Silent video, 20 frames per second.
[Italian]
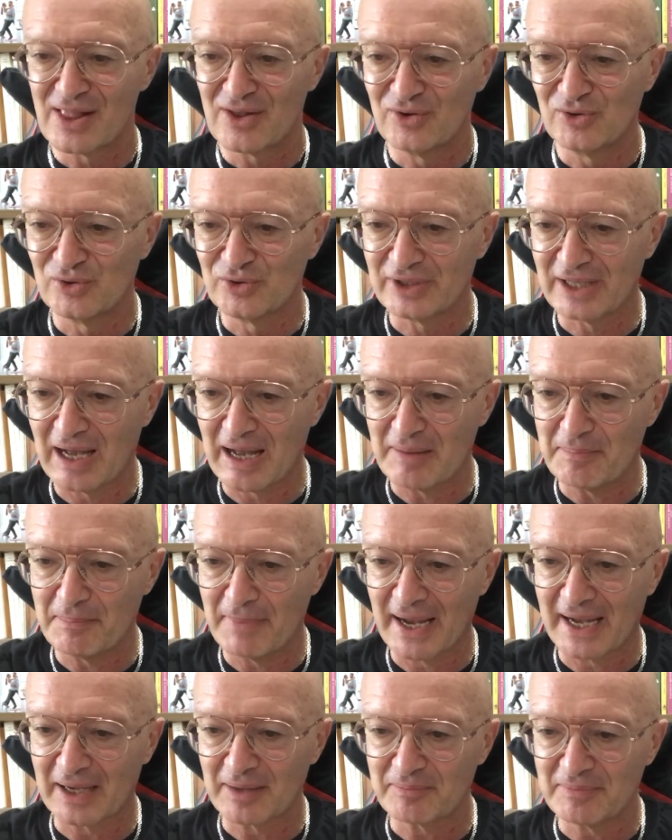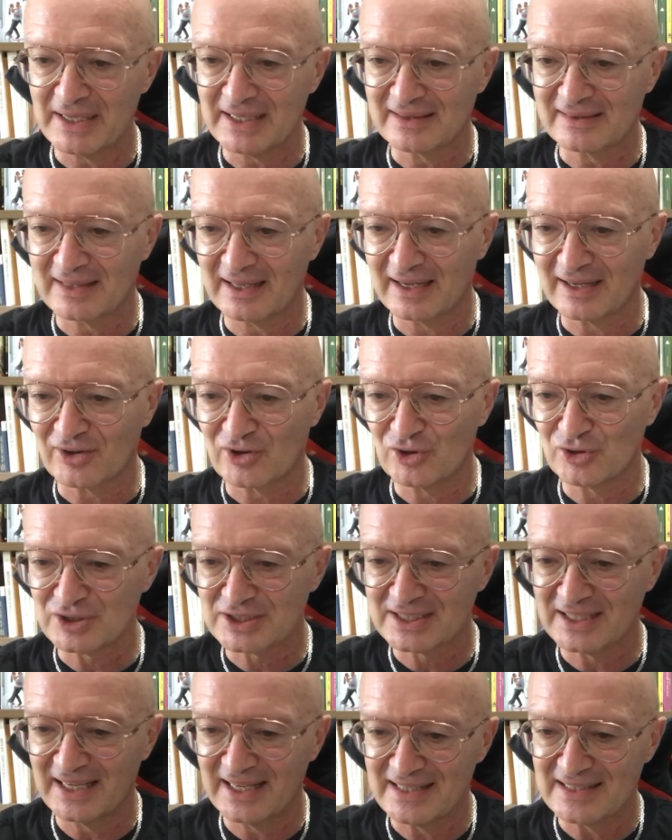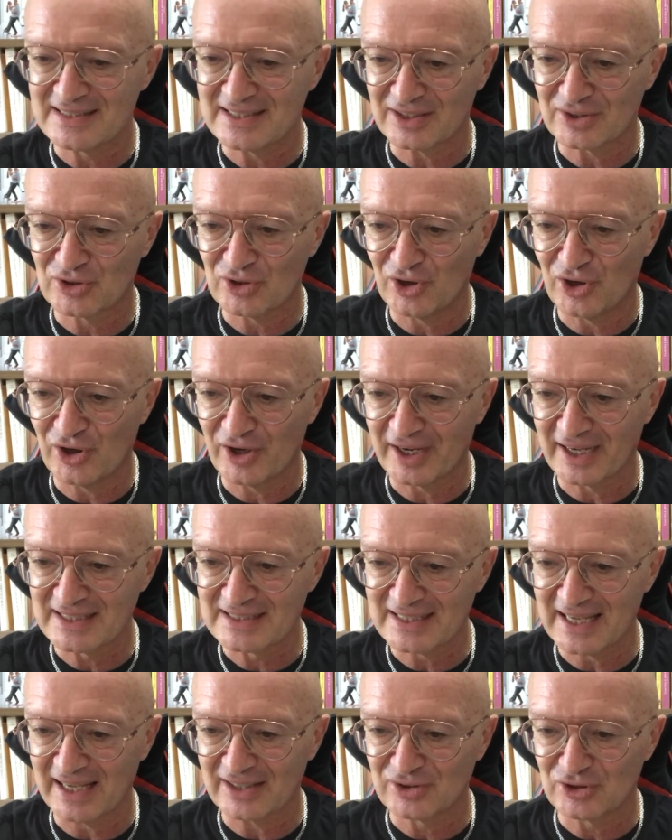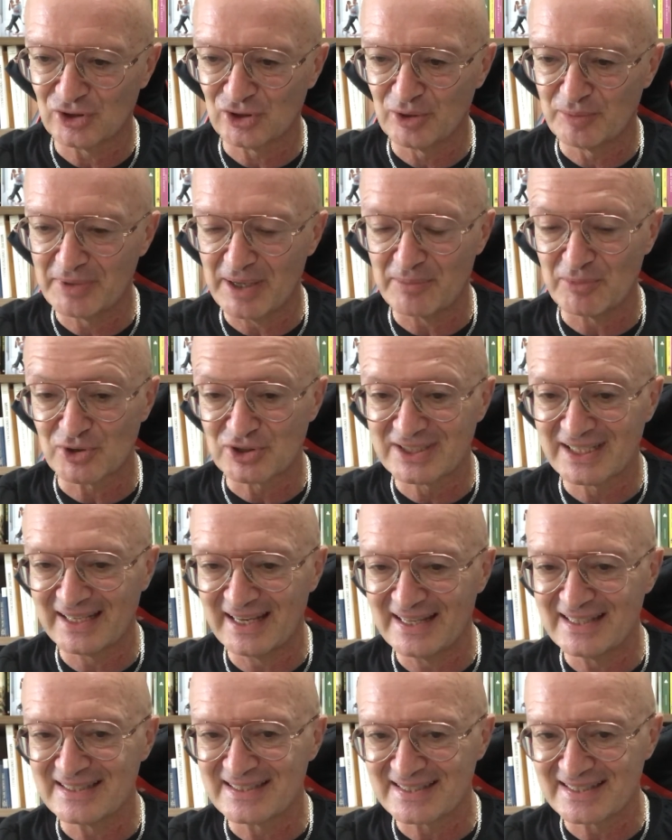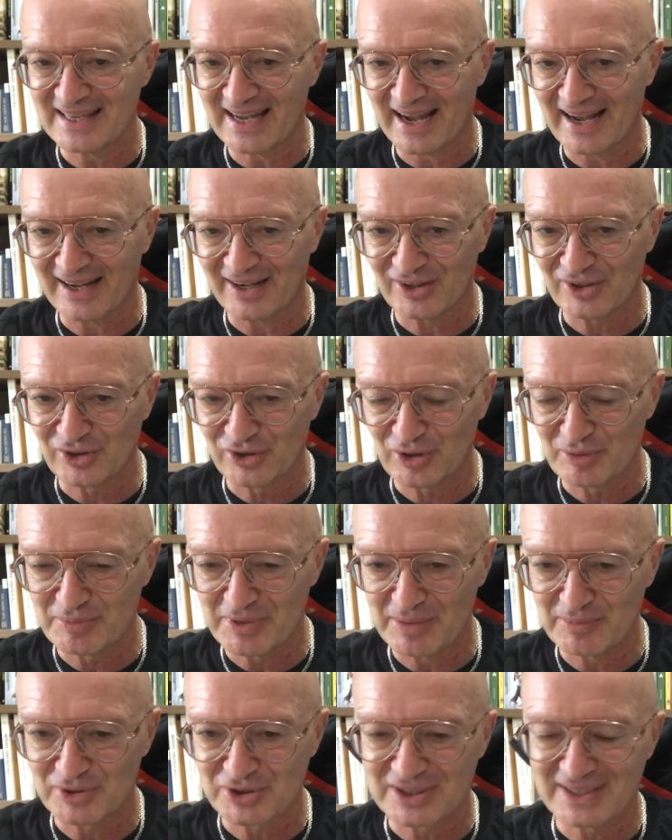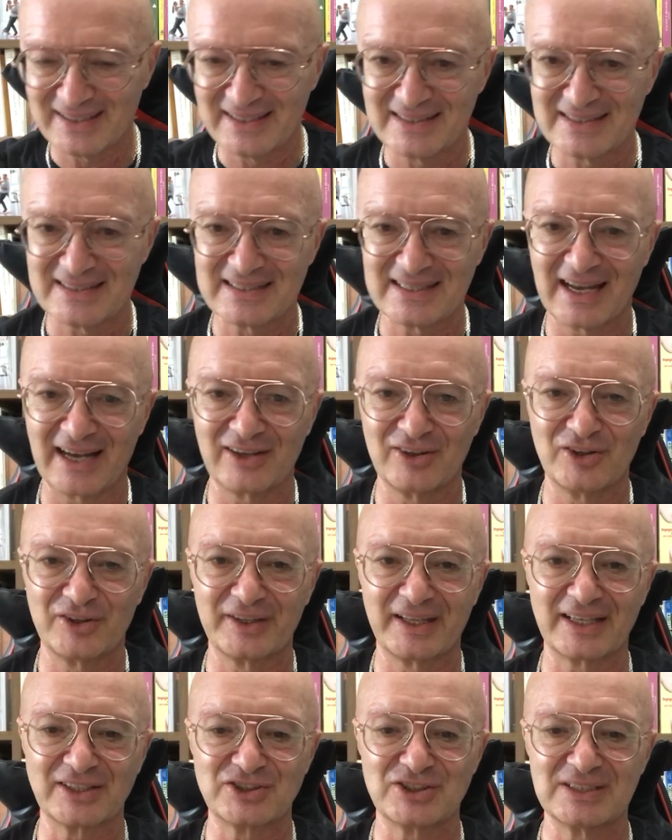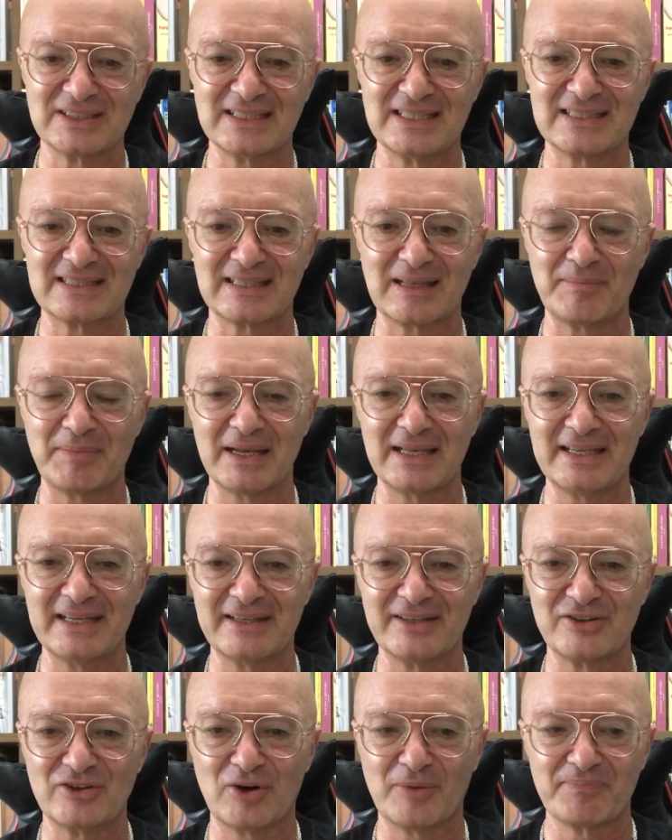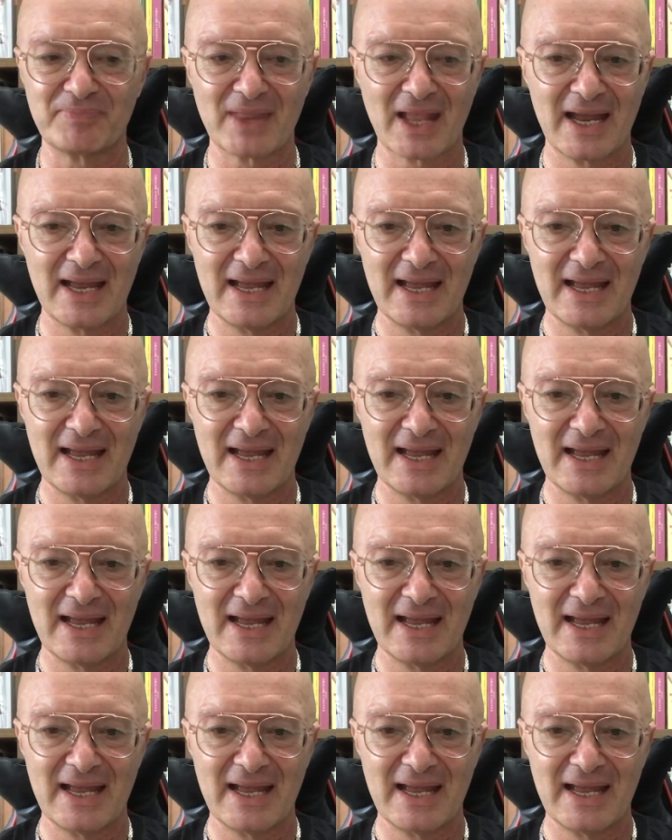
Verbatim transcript: una marmitta col silenziatore, esatto, dobbiamo silenziarlo, dobbiamo silenziarlo, un narcisista maligno.